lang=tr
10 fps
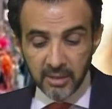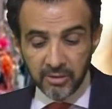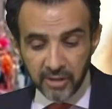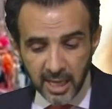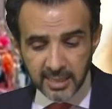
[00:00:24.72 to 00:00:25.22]

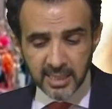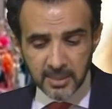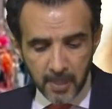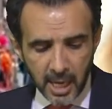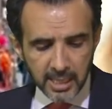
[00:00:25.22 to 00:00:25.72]

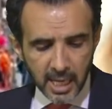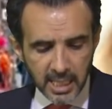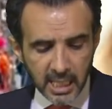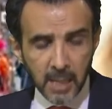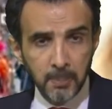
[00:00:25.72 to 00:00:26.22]
Fransız bayrağı
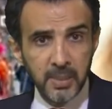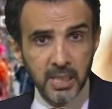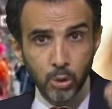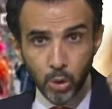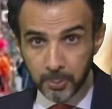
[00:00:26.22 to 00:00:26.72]
yakan bir
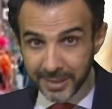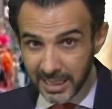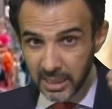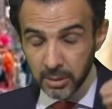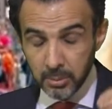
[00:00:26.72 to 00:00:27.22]
grup
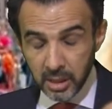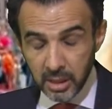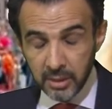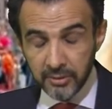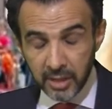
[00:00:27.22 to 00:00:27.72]
ırk,
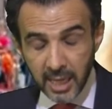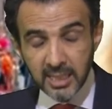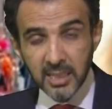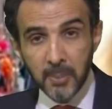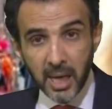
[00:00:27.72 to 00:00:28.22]
e,
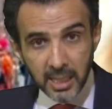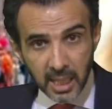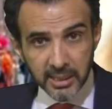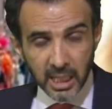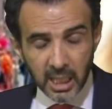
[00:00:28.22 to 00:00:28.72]
Fransız
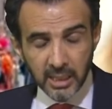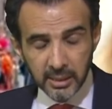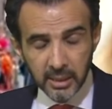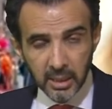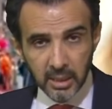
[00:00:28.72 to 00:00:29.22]
bayrağı takan
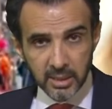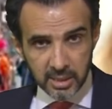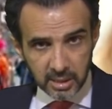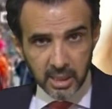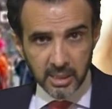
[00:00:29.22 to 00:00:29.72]

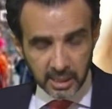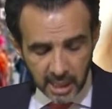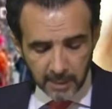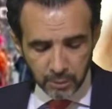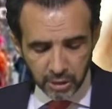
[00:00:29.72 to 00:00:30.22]
sırtlarına
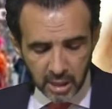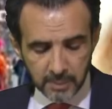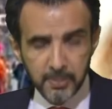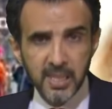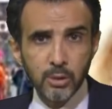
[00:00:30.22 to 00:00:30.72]

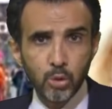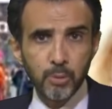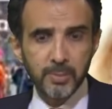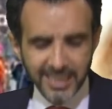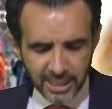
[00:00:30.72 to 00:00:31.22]
takmışlar. Bir
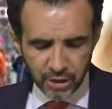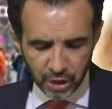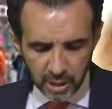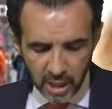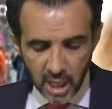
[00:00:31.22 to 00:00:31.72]
grup
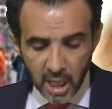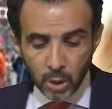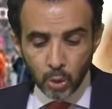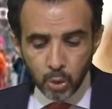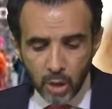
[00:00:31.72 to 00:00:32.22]
ırkçı
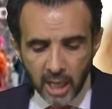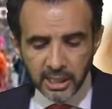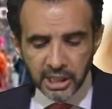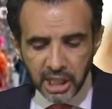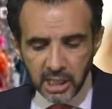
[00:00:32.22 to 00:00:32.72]

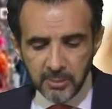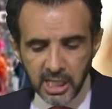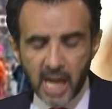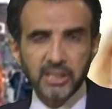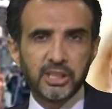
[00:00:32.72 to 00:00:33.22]
Kur'an-ı Kerim'i
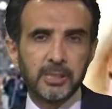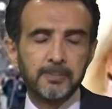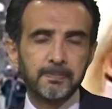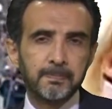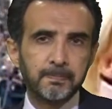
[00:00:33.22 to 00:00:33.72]
yaktı.
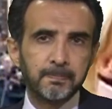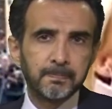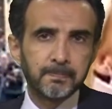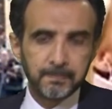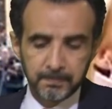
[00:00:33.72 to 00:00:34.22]

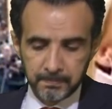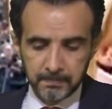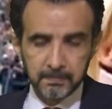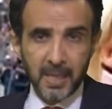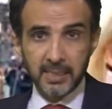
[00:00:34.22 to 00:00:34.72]

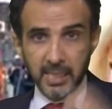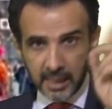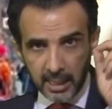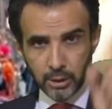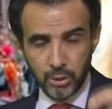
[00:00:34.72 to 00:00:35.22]
Bak
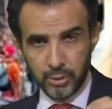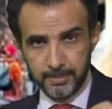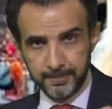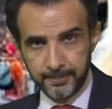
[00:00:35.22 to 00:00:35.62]
tekrar ediyorum.